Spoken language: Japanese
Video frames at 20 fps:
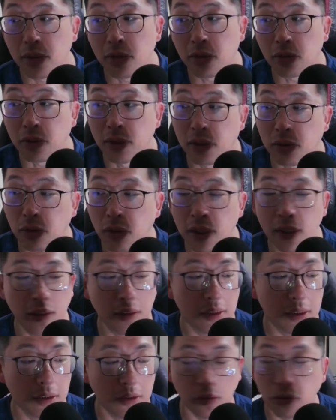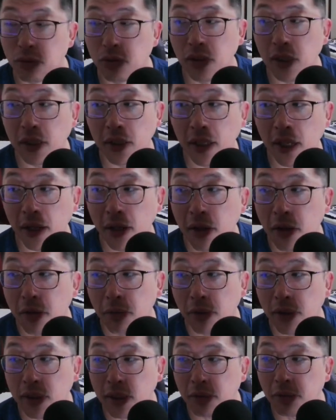ちょっとね、初夏に事情でね、
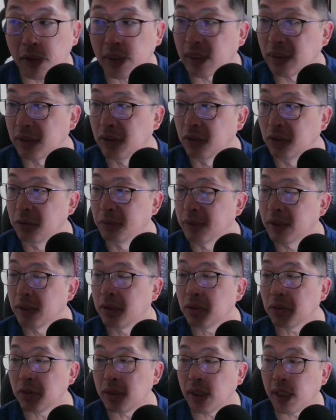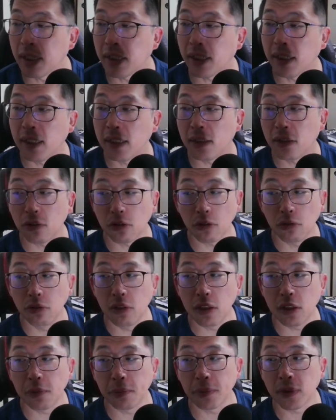わたわたしておりまして、ちょっとなかなかね、ちょっと
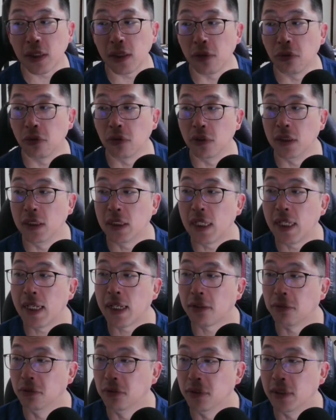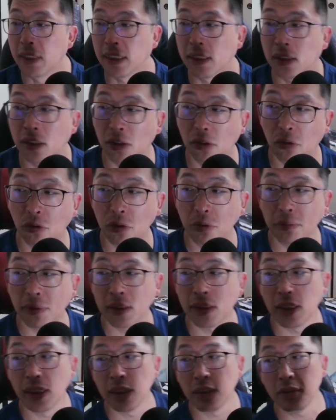フレスポさんの方に行けなくなっており
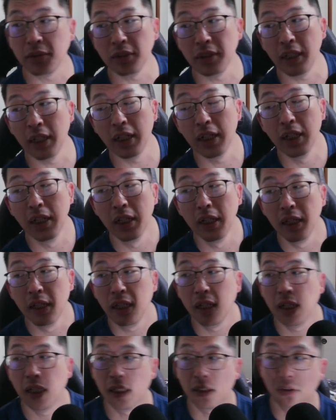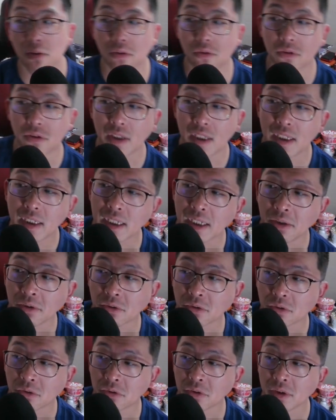ましてですね、えー、ちょっとそれ以外
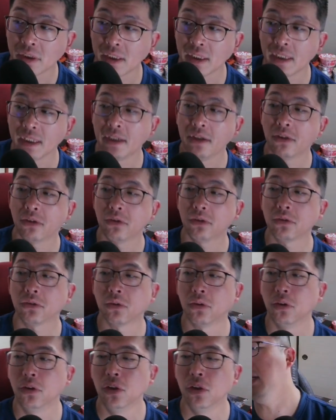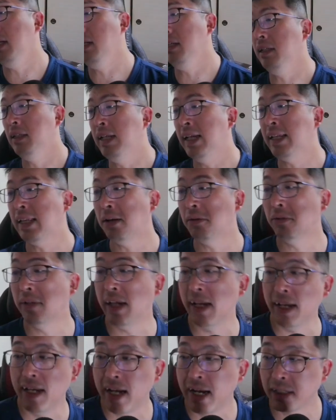のところでね、いろいろとデータを
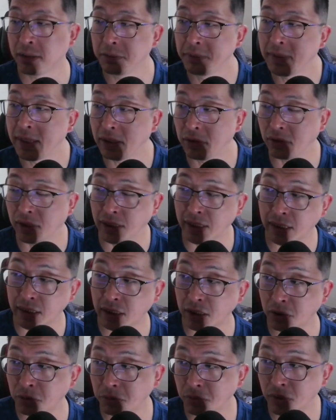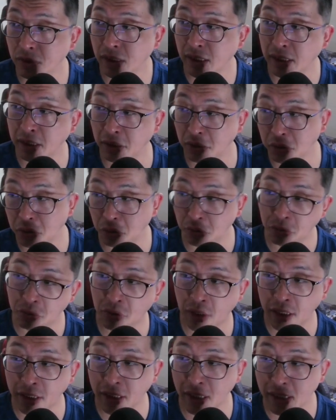ね、集めたりとかやってるもんでね、という
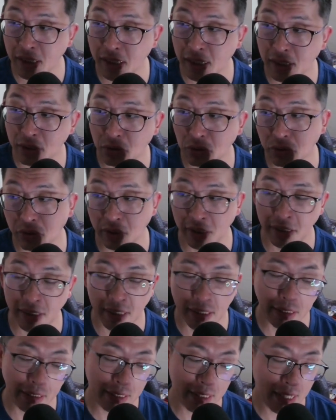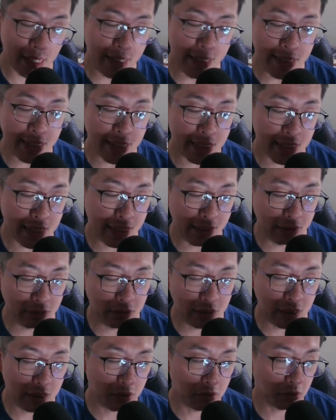兼ね合いでね、ちょっとね、できて、いけてなく
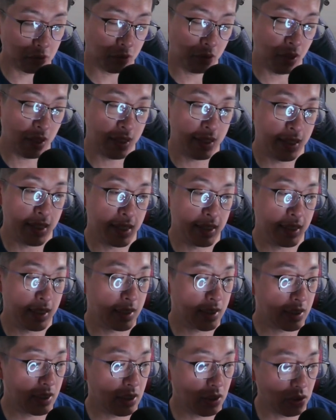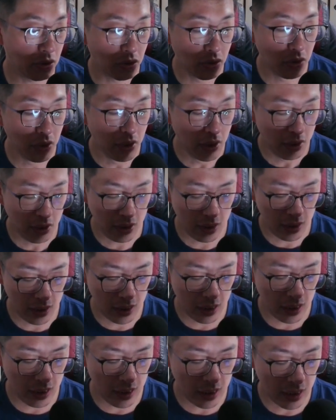て、ちょっとあれなんですけど、
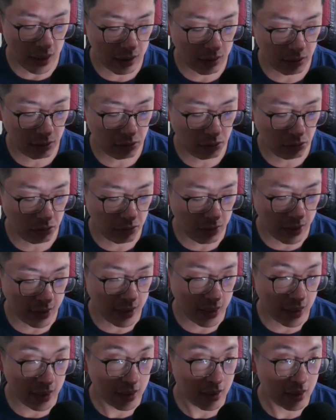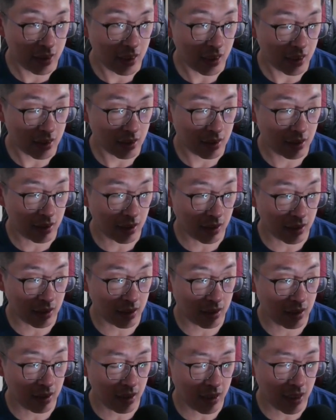えー、あとはなんだっったっ
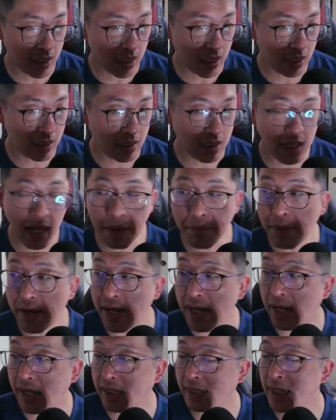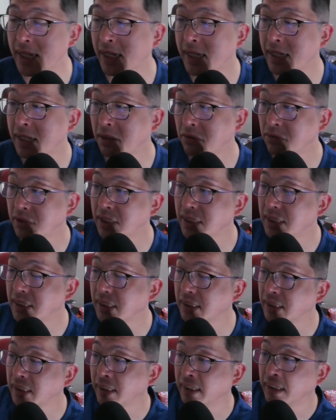けな。で、山中さんが亡くなっ
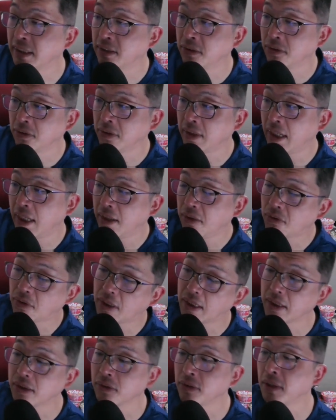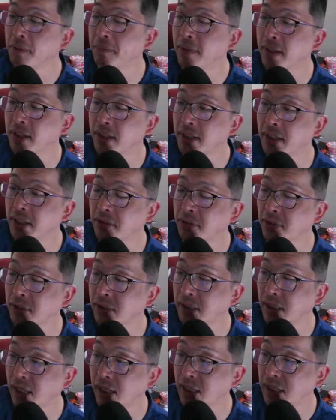ちゃったんですよね。四日市の山中なんかっ
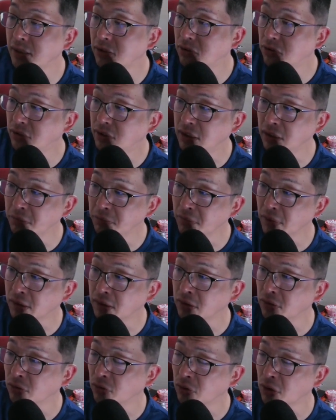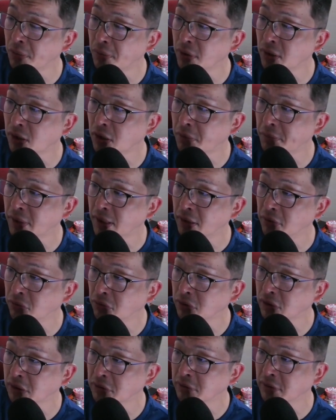て。あれ、津新町の山中はまだ
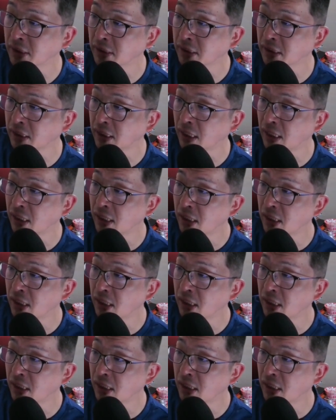残ってるんだったっけ